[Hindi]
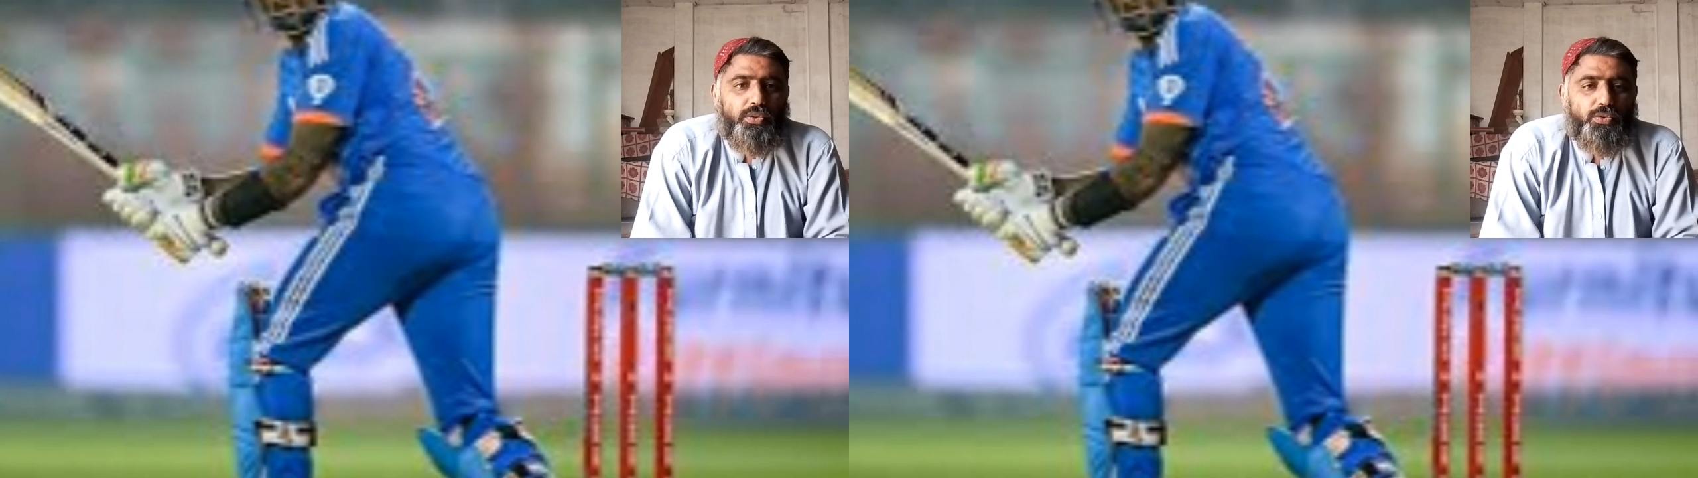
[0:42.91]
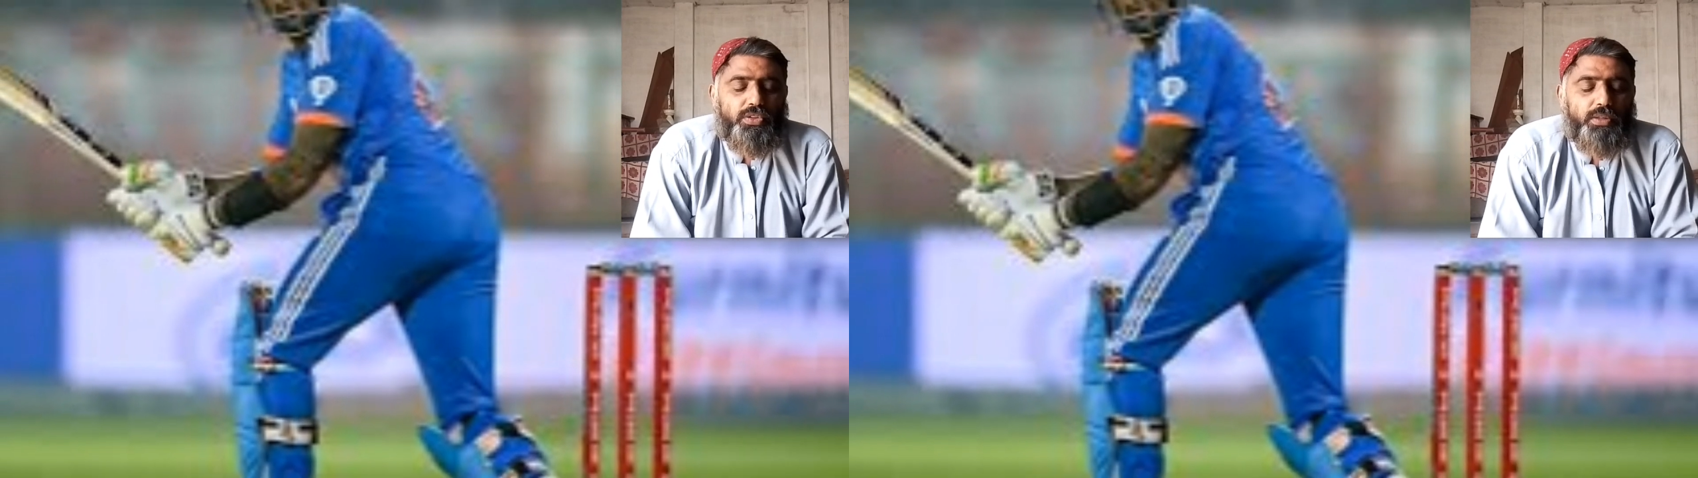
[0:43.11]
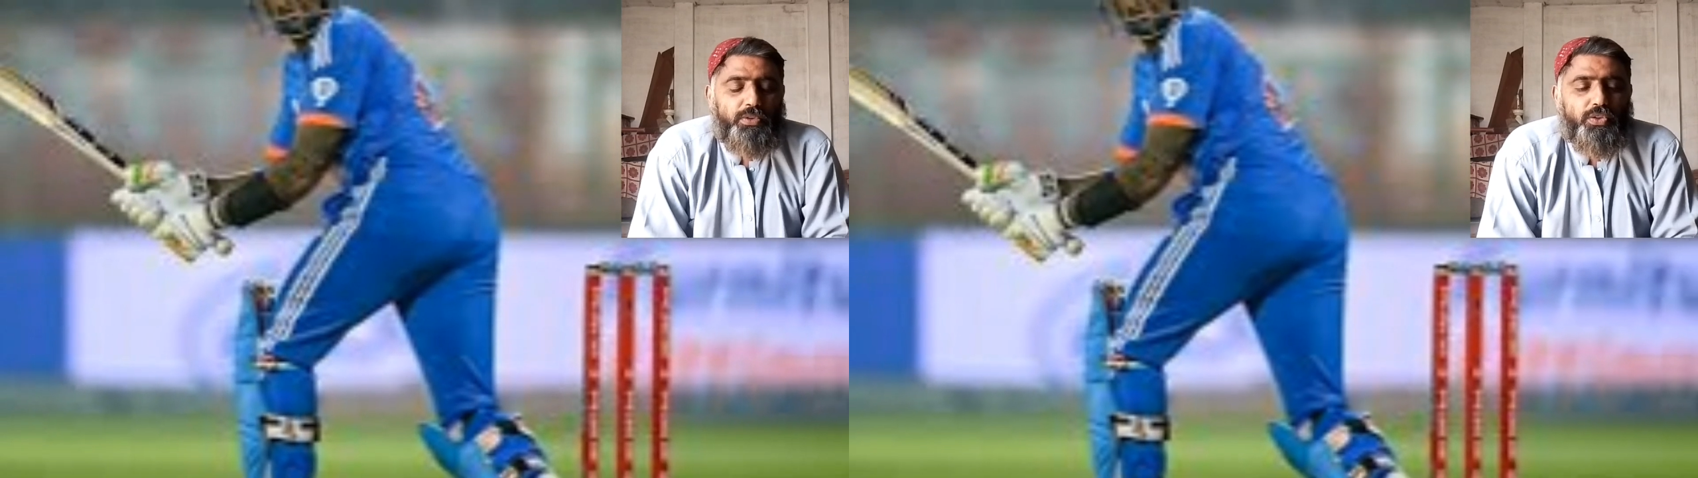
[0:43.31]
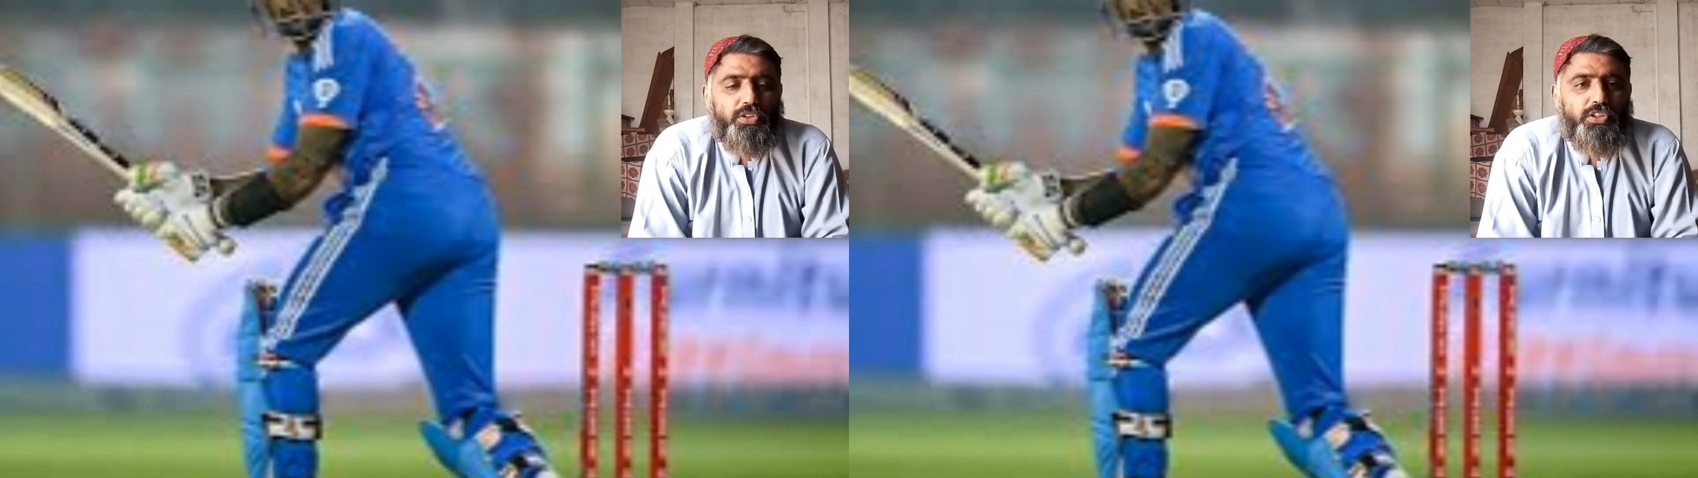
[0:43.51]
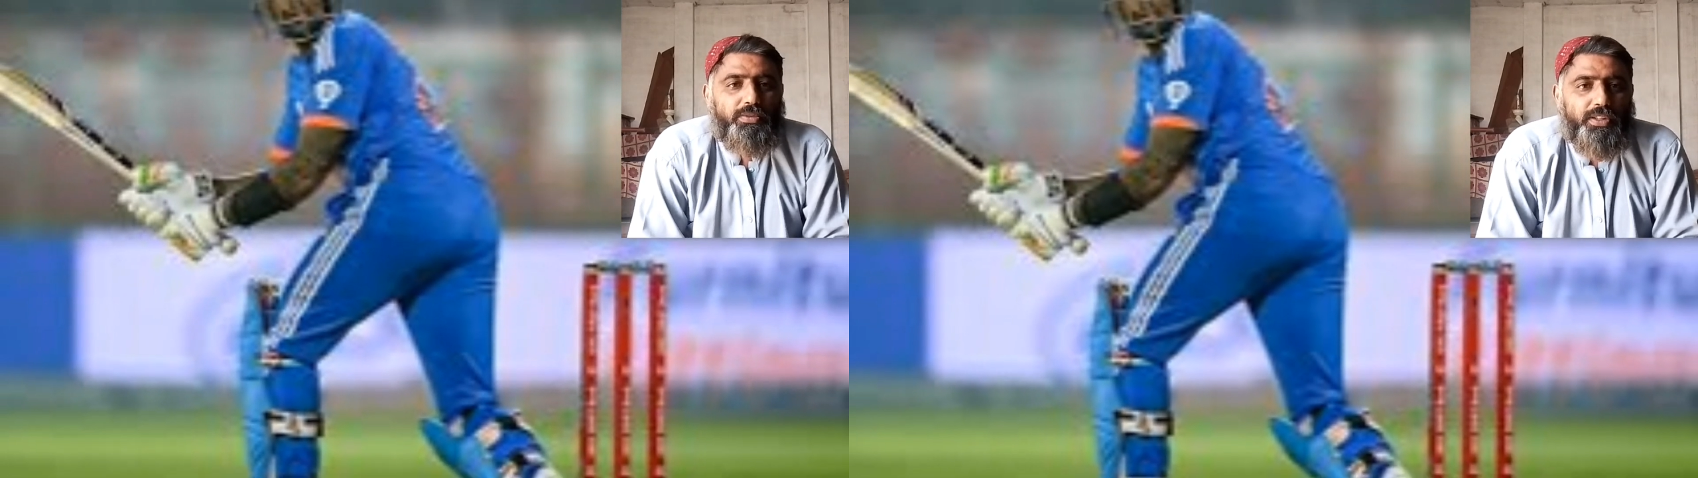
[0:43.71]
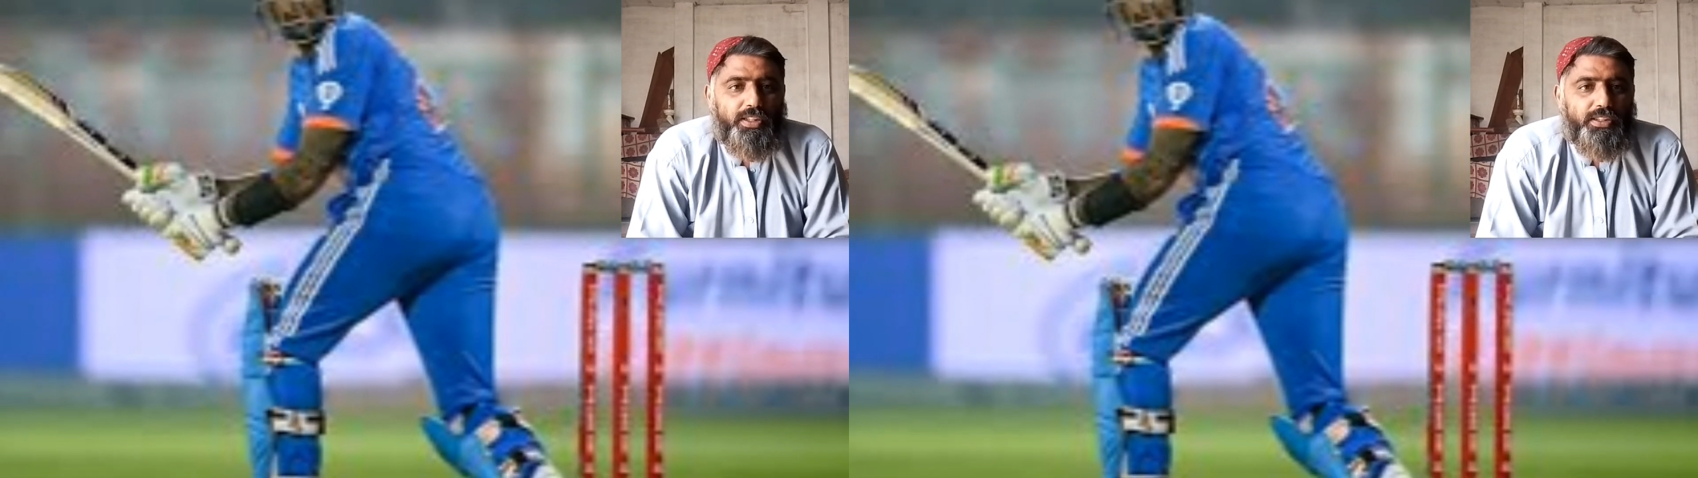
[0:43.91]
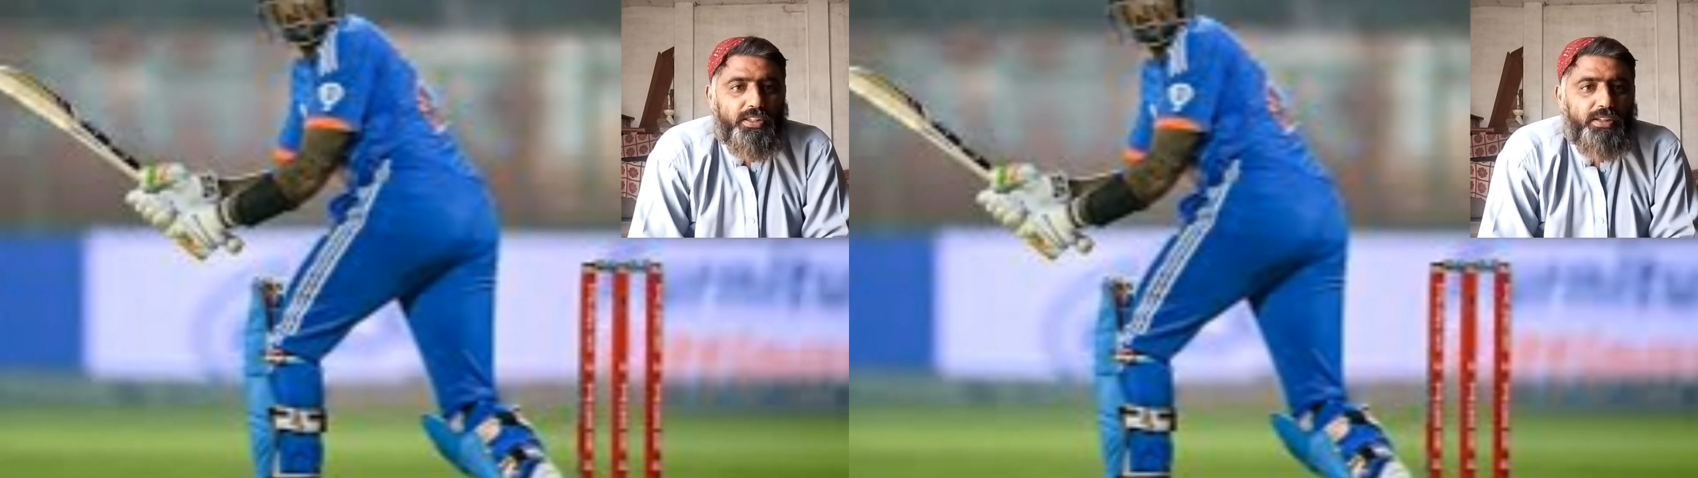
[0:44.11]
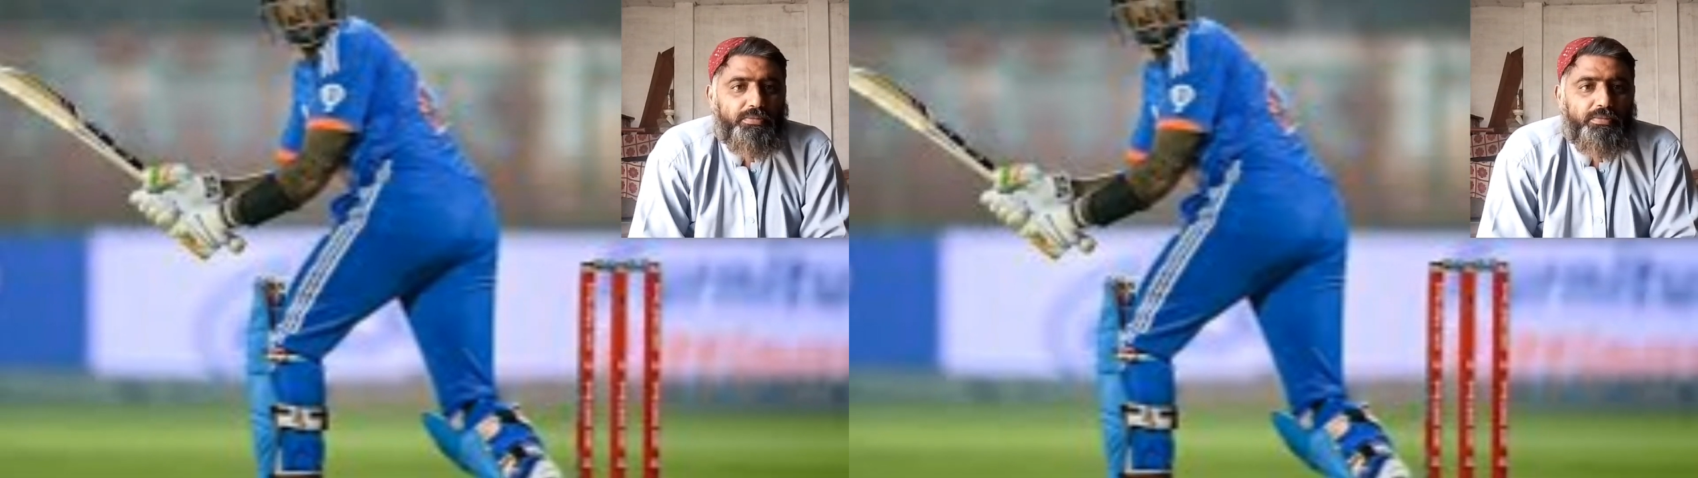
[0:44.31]
उसने बहुत ही ज़बरदस्त
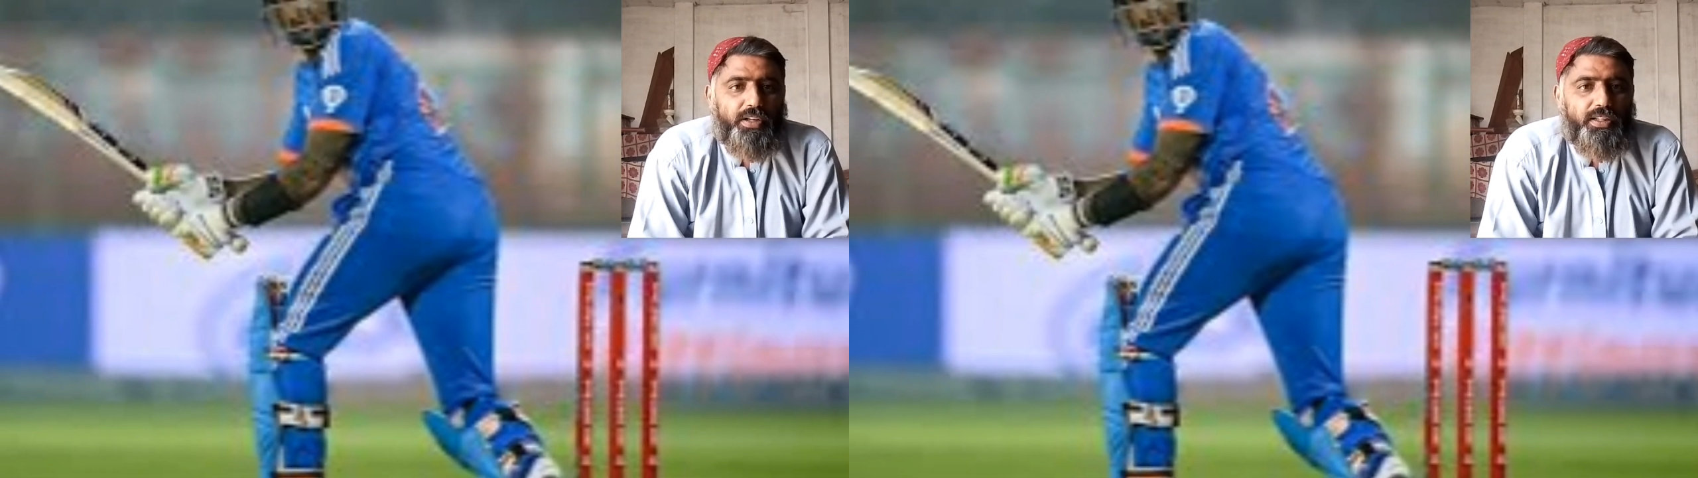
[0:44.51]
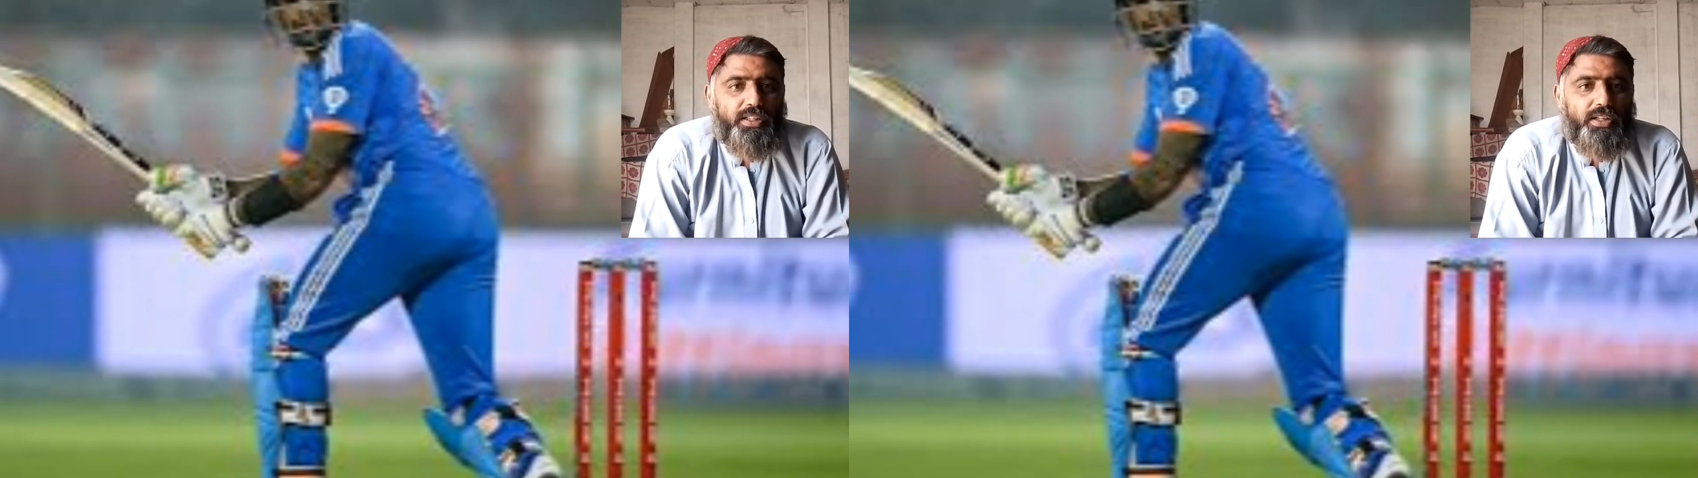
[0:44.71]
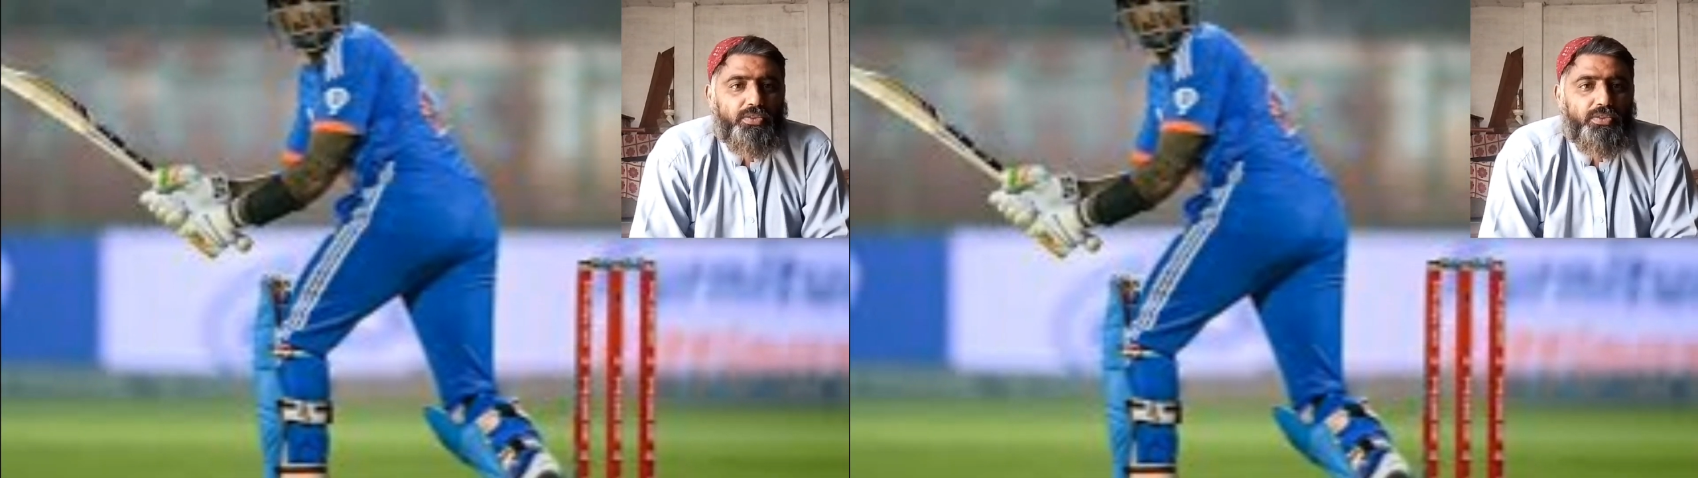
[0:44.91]
बॉलिंग कराई